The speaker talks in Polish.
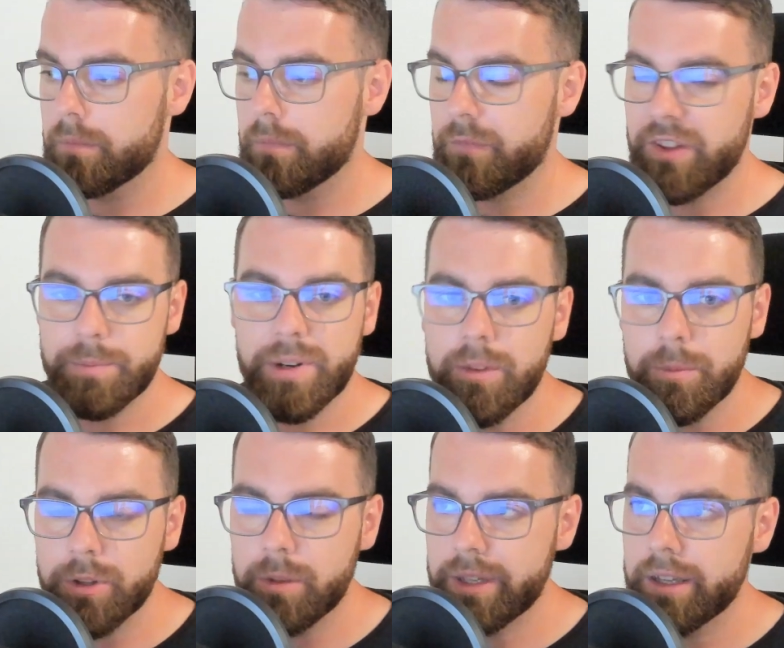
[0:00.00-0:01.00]
Więc
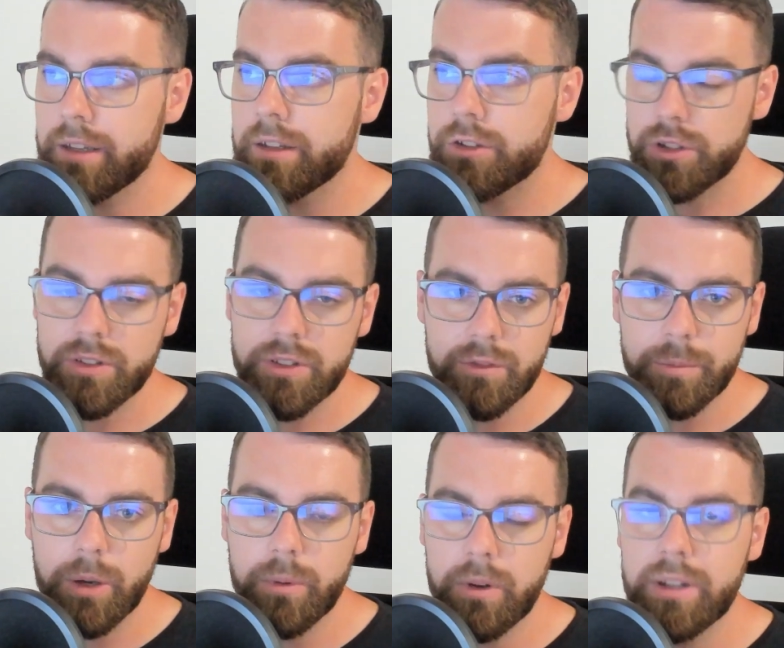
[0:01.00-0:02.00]
prawdopodobnie Krzysztof
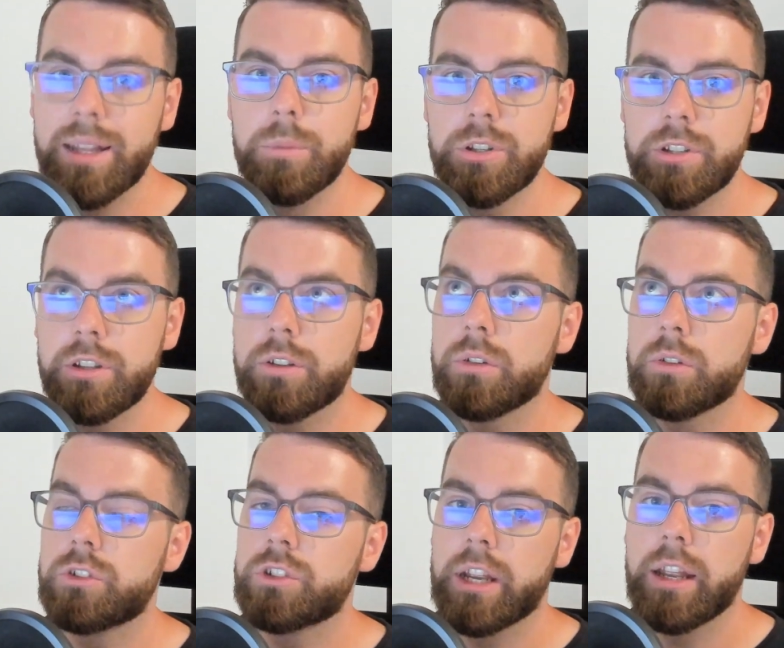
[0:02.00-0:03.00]
miał na myśli to,
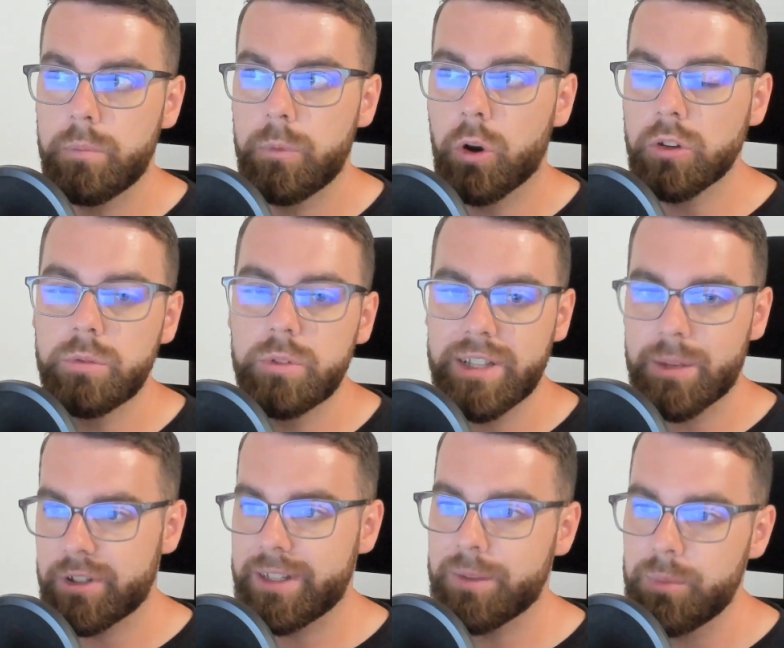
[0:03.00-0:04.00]
że kod, który na
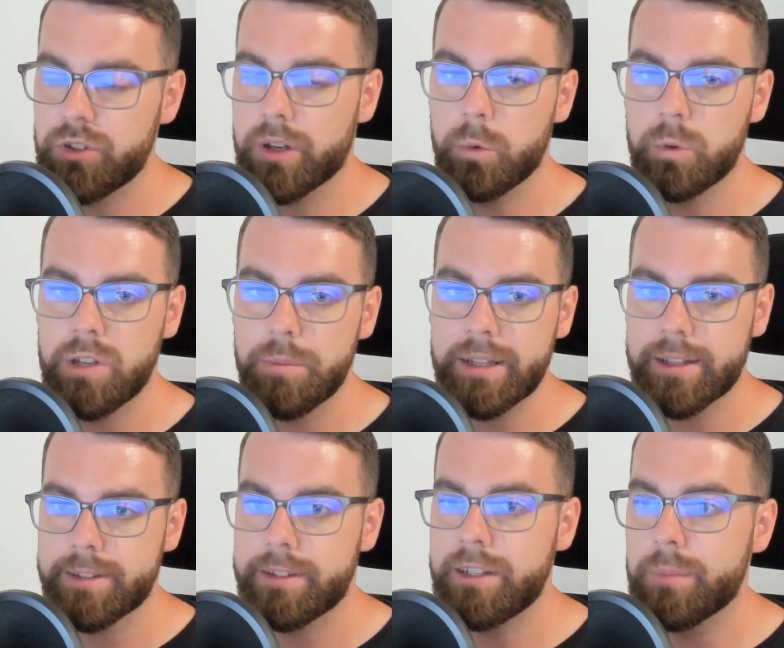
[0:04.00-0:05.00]
przykład ja piszę u siebie na
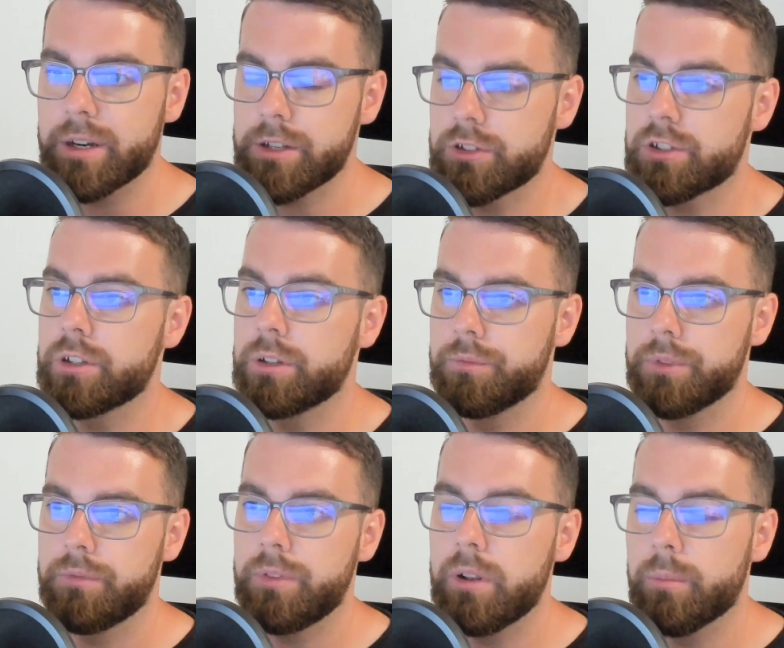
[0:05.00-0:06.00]
streamach, czy w
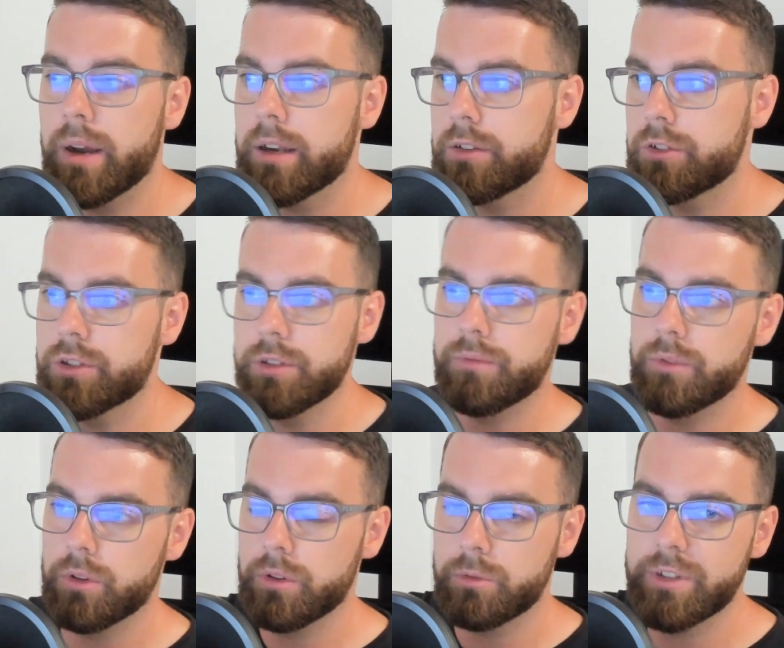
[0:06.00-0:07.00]
filmach, czy w
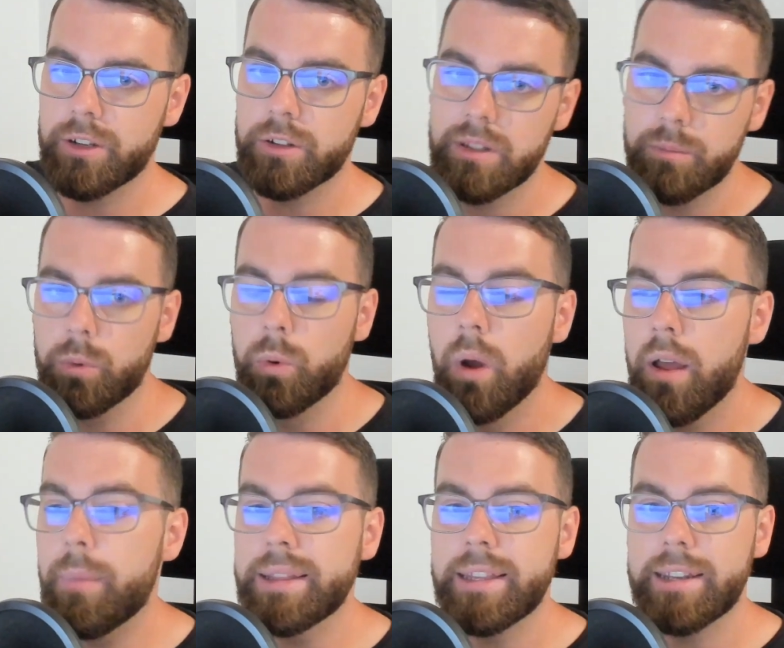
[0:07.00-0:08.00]
różnego typu
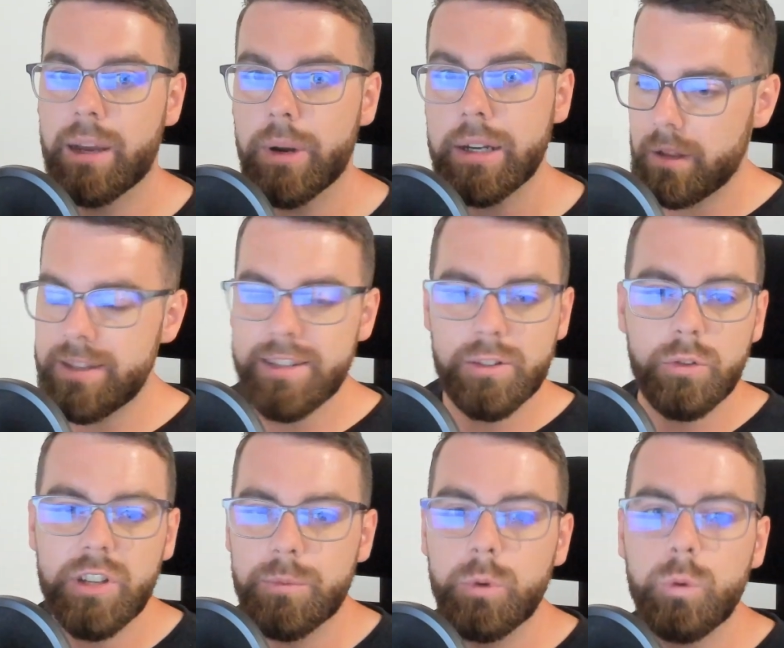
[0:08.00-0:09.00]
materiałach, jest
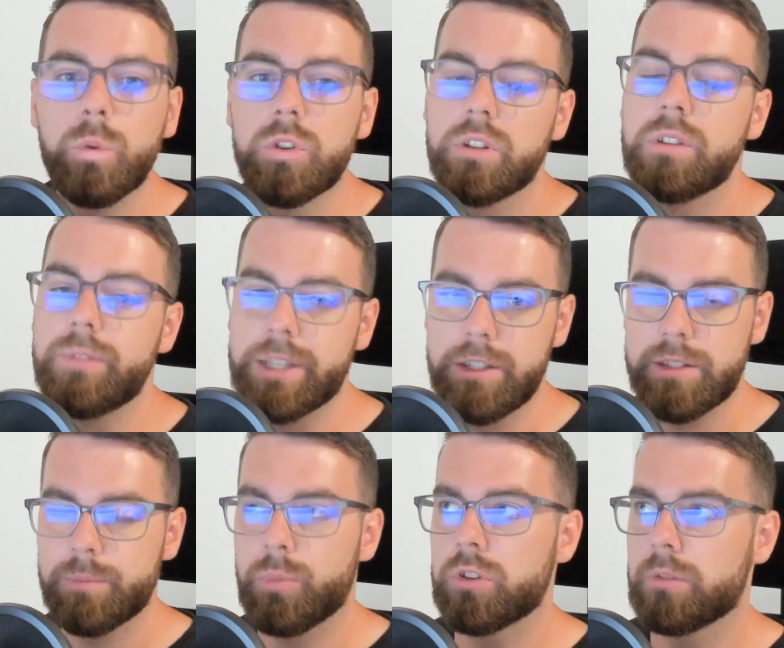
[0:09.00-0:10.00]
chociażby ułożony w jakiś
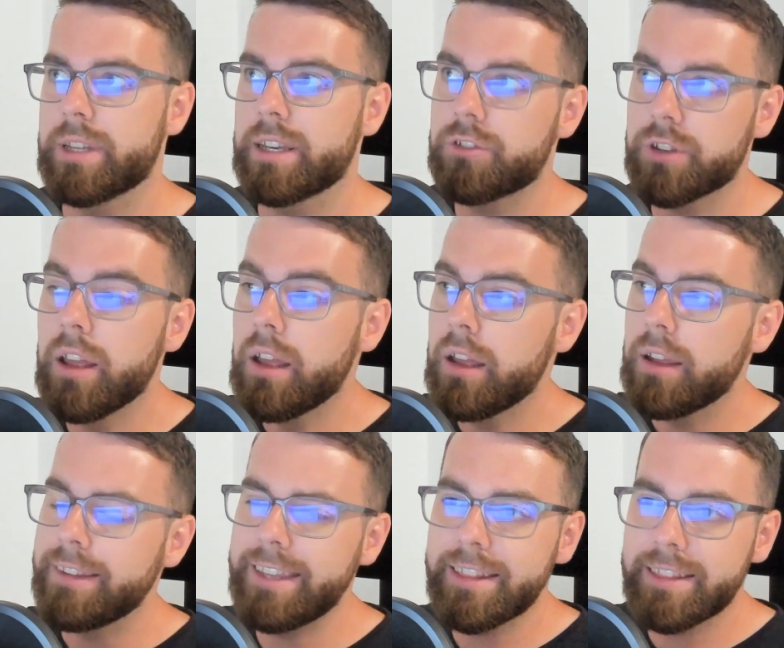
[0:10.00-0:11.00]
sposób, także
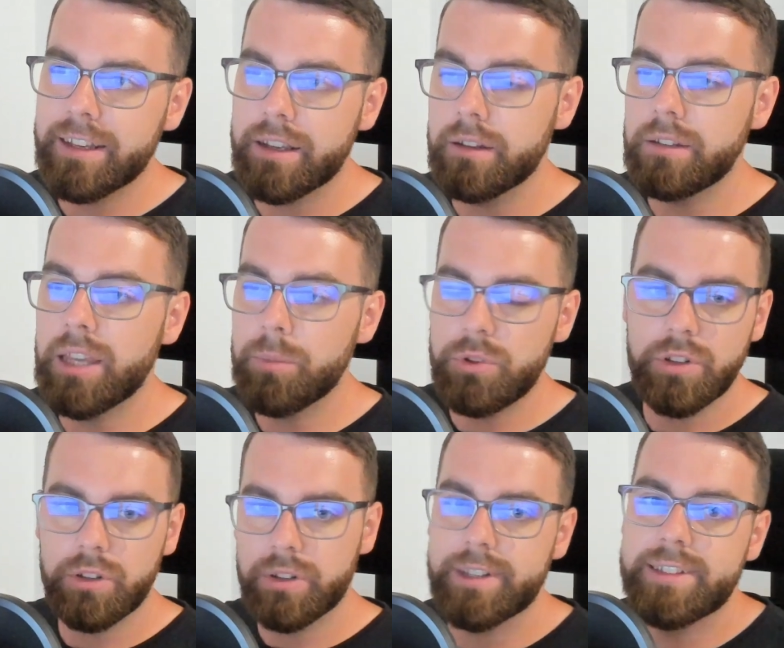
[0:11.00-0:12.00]
jednak nie piszę
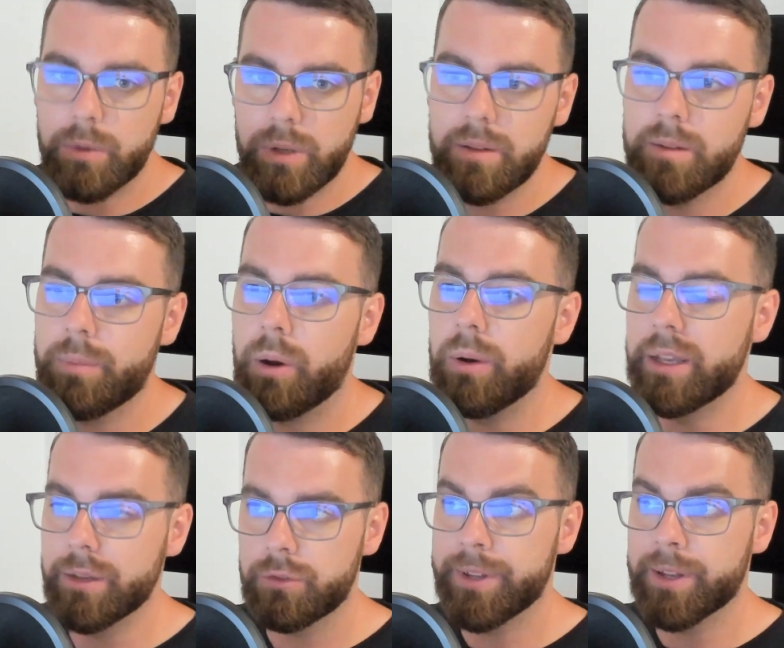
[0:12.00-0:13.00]
go tak całkiem na pałę,
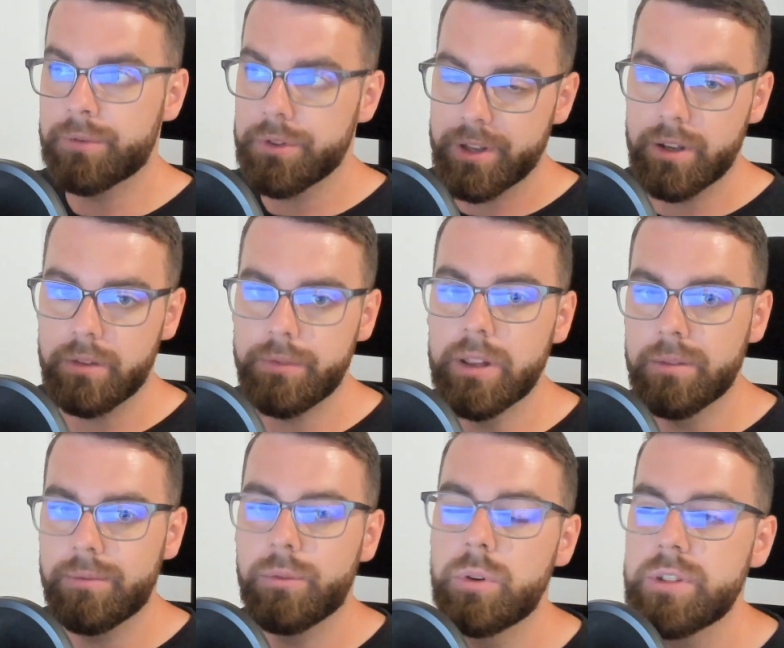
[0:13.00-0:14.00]
nie wrzucam wszystkiego w jedną
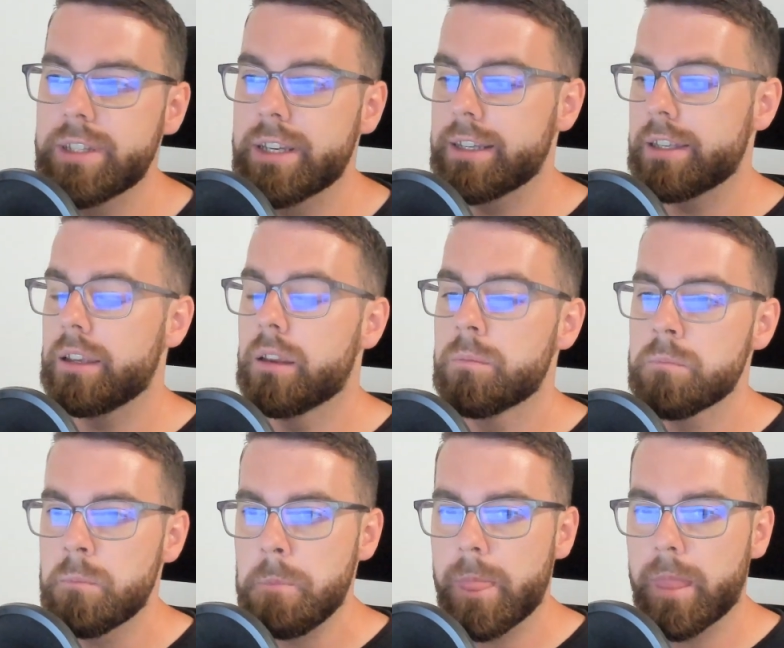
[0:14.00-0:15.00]
funkcję i
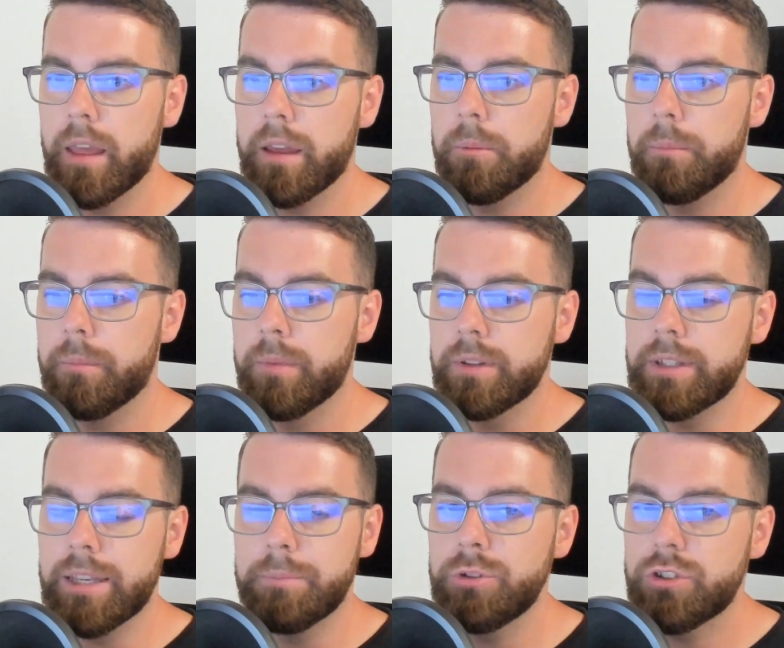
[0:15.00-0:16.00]
um,
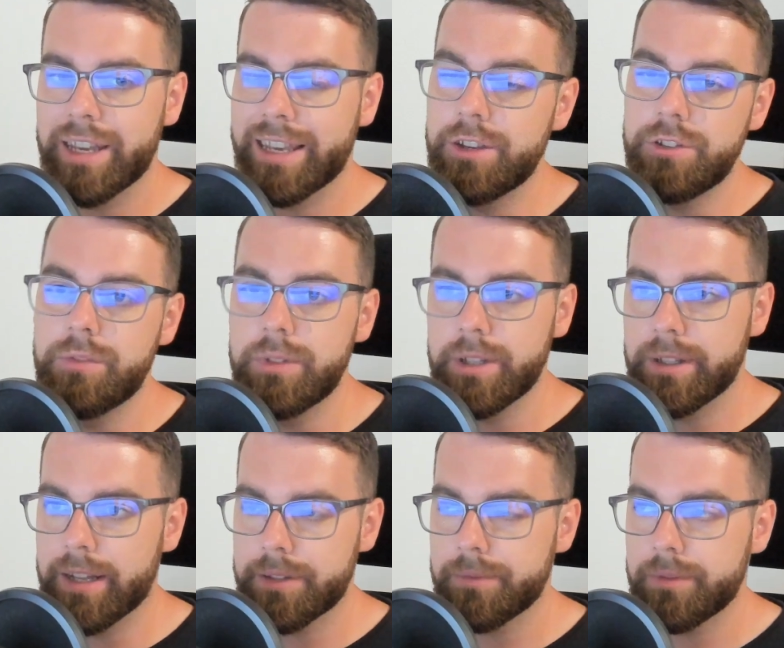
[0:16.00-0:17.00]
nie piszę jakichś dziwnych
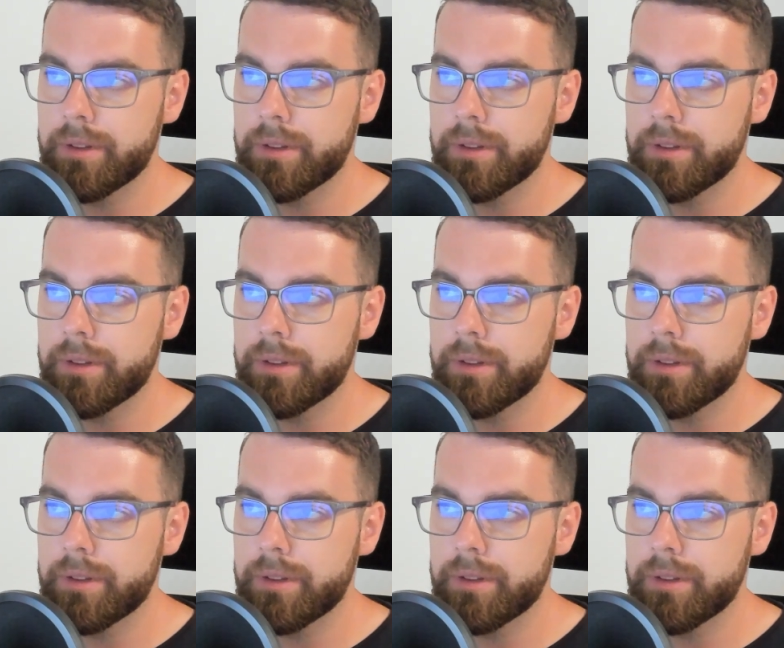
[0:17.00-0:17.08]
nazw,